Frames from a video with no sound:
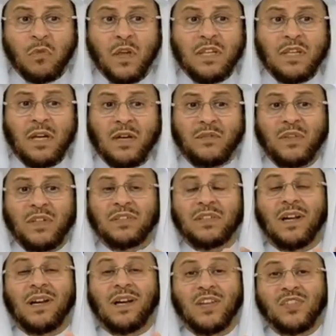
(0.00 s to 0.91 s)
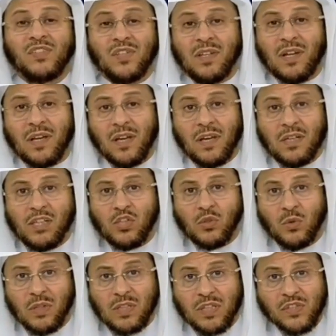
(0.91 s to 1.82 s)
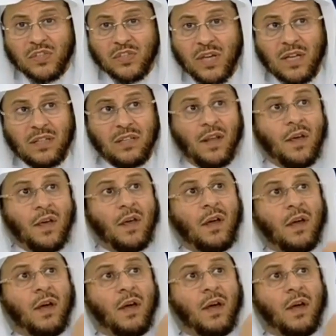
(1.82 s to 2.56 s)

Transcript: هي فتره قصيره يعيشها الانسان